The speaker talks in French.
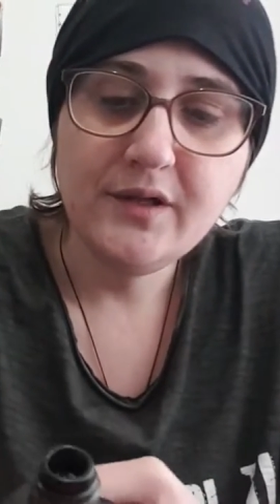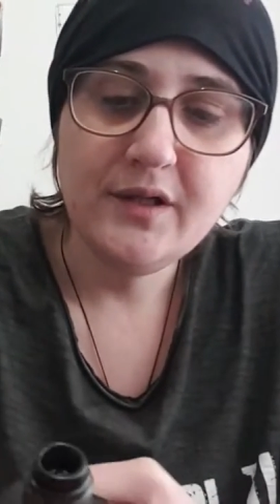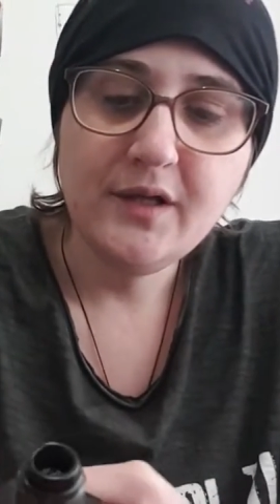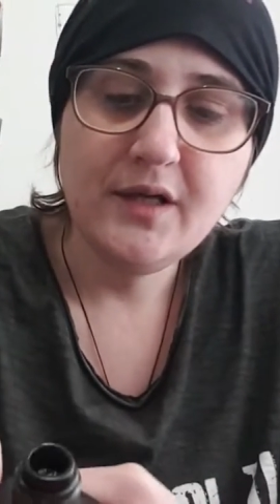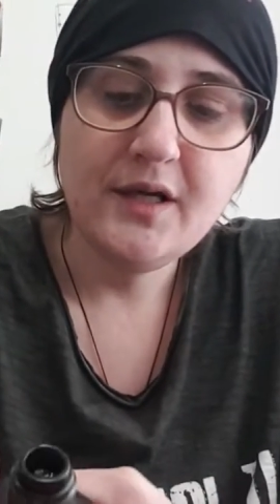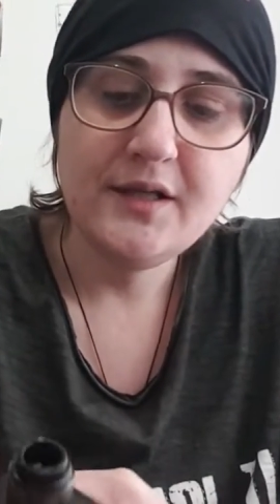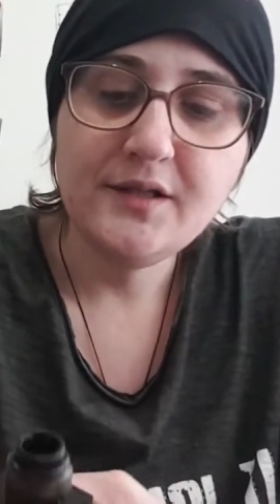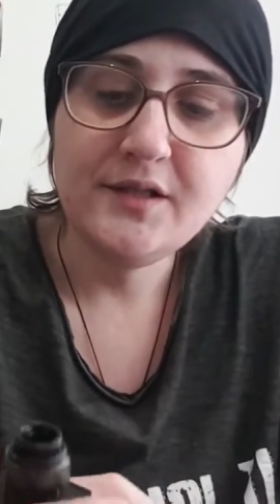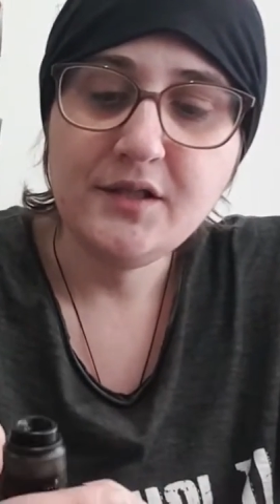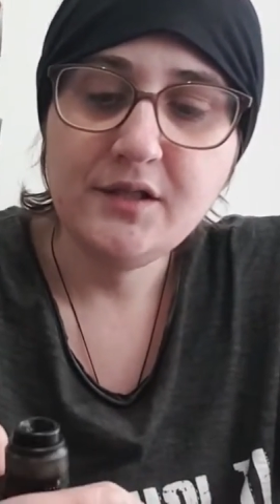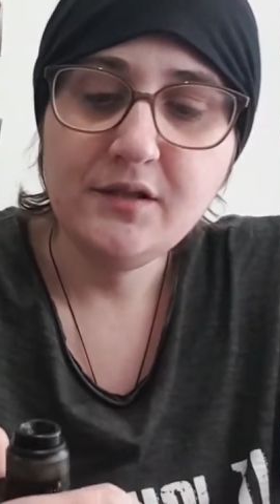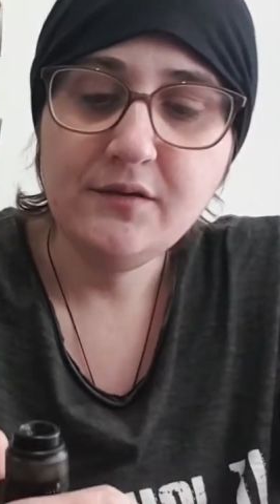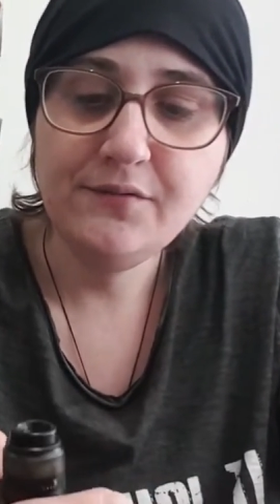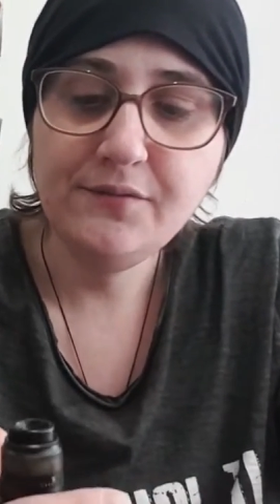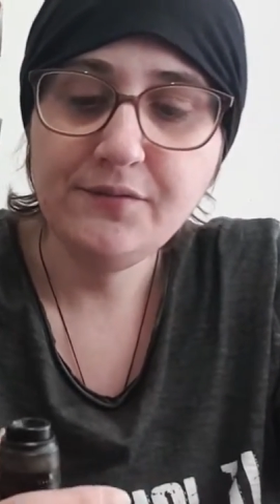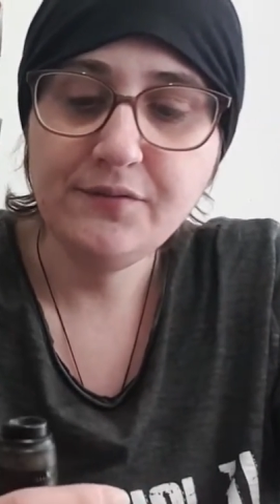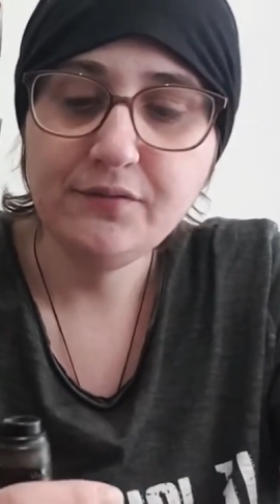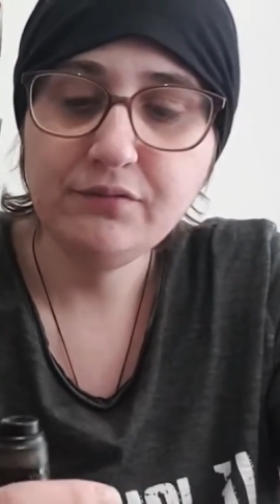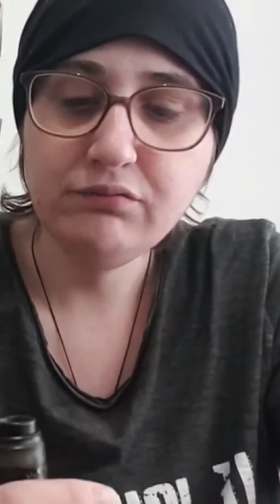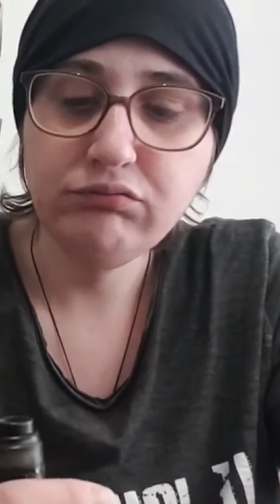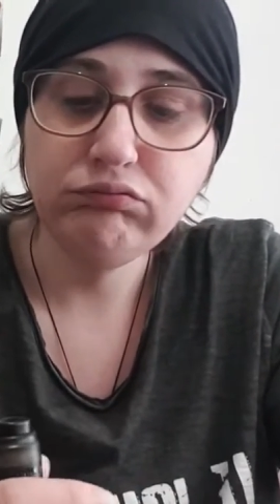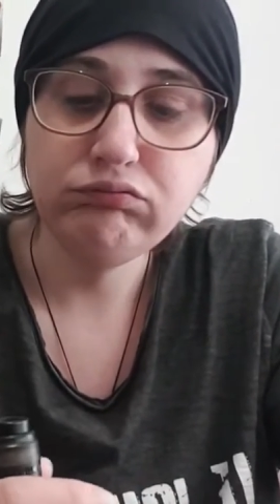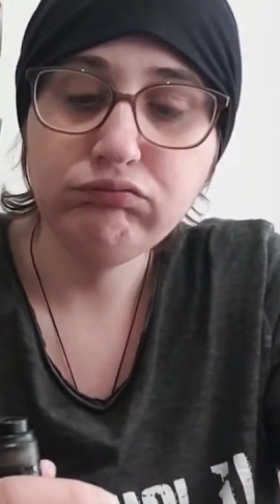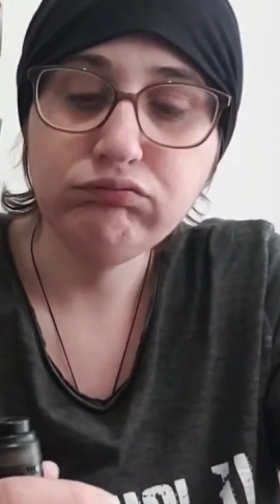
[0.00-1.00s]

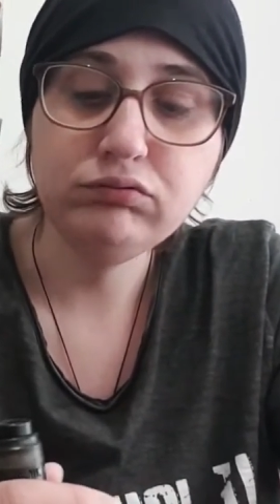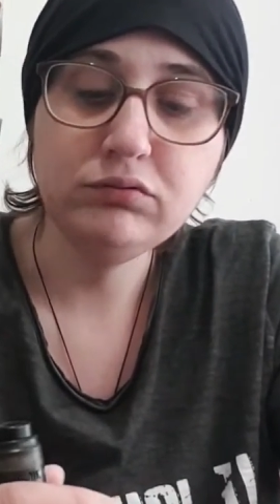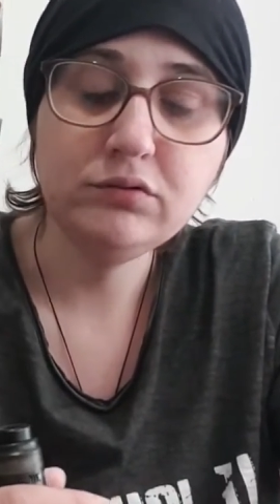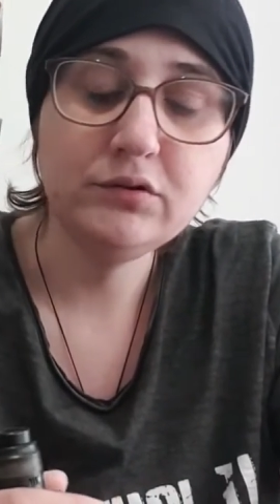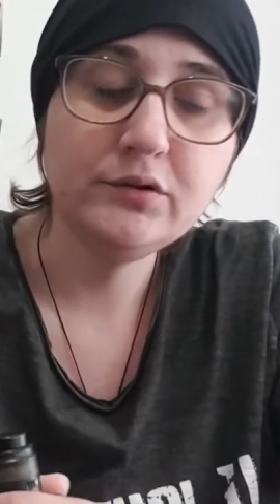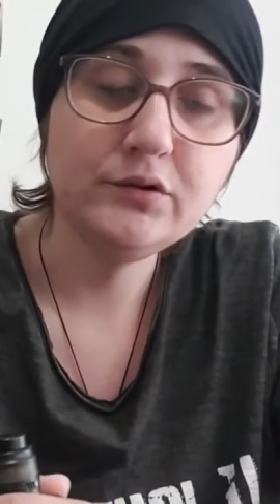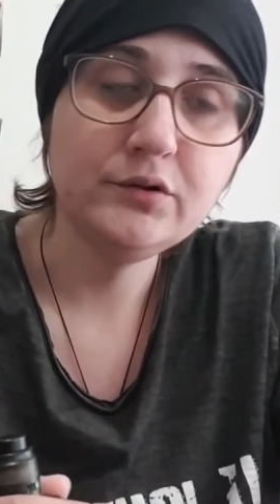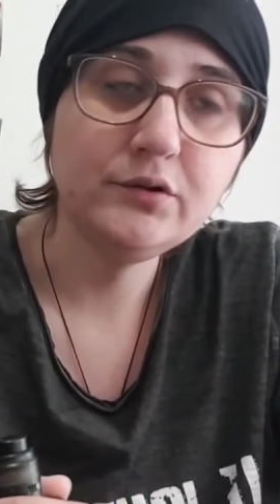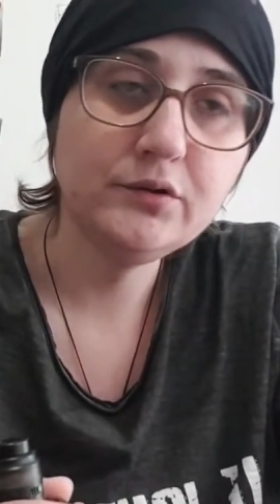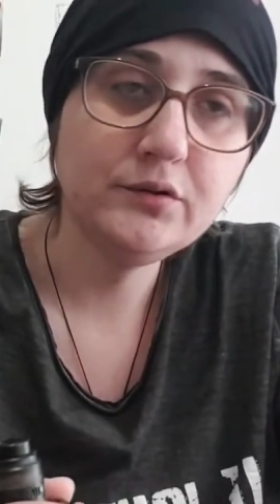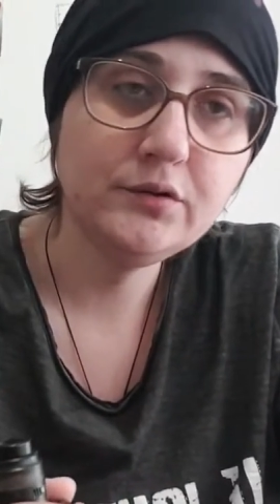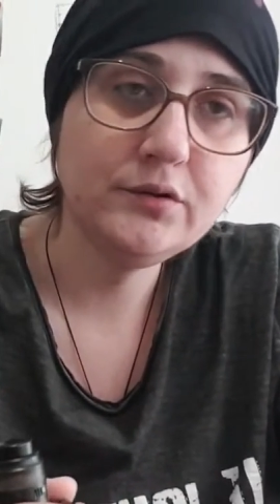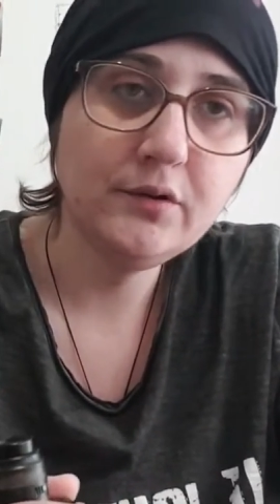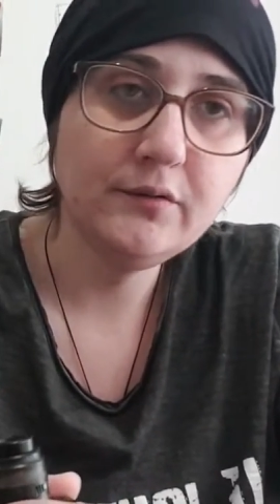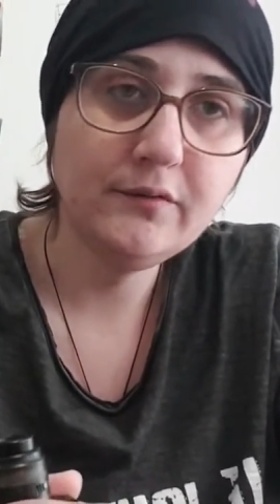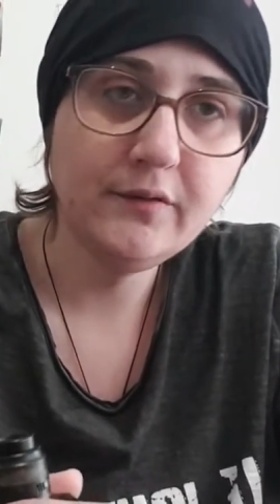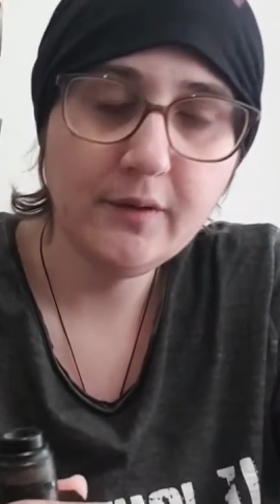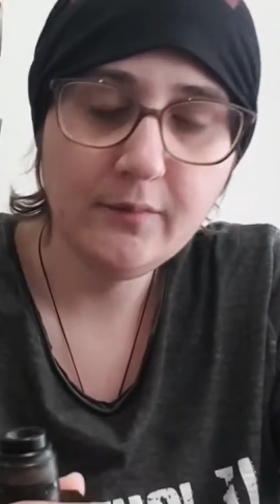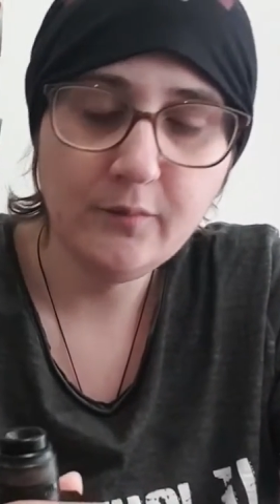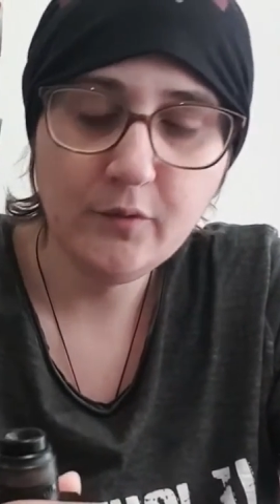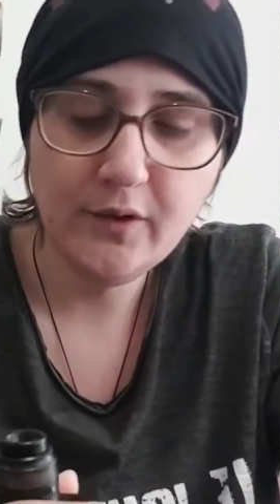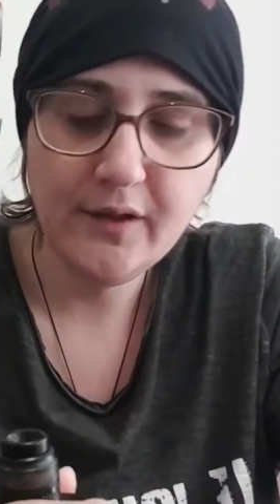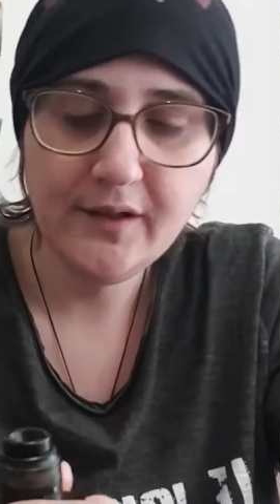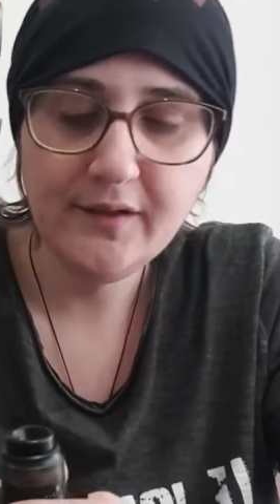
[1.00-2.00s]
négatif, sans
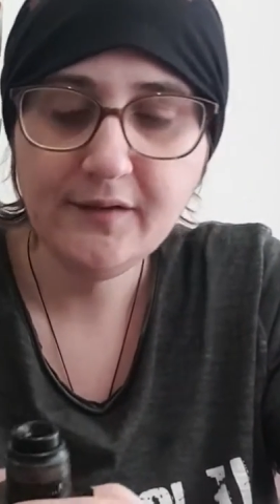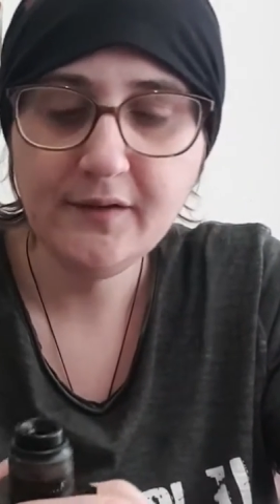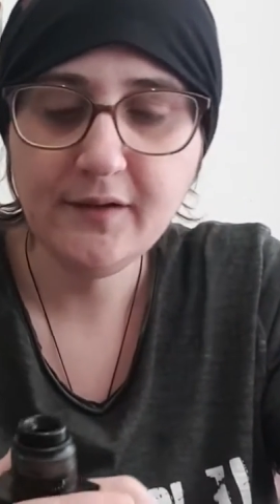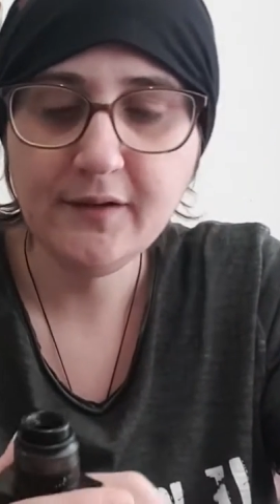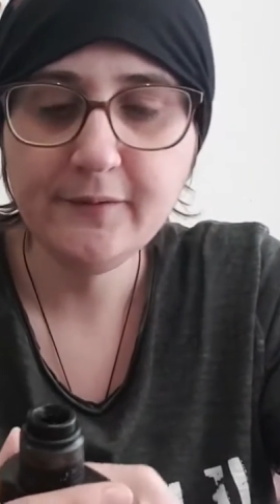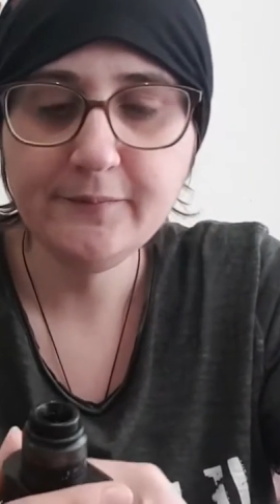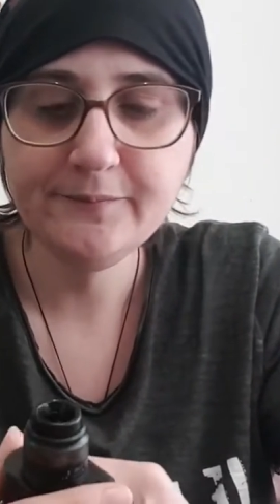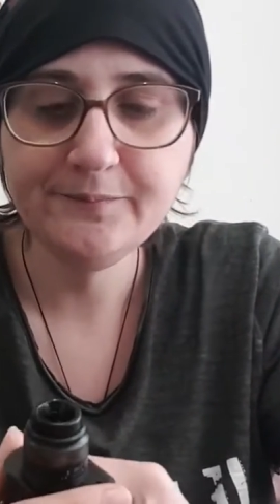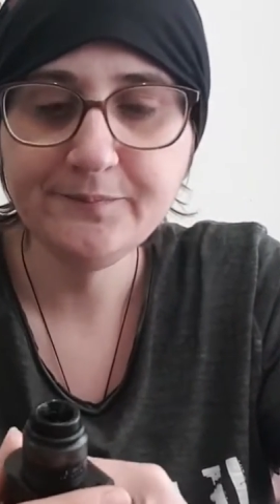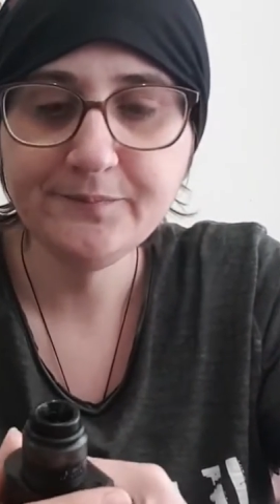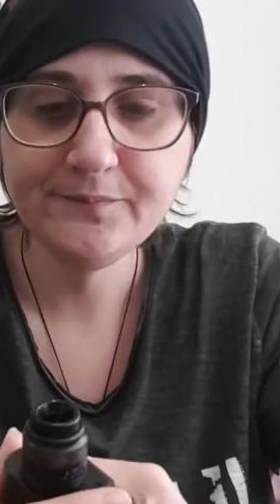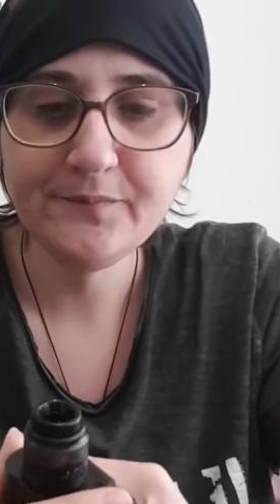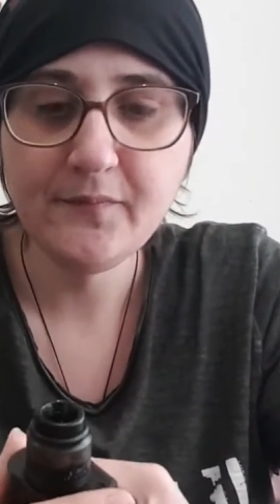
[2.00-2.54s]
vraiment l'être.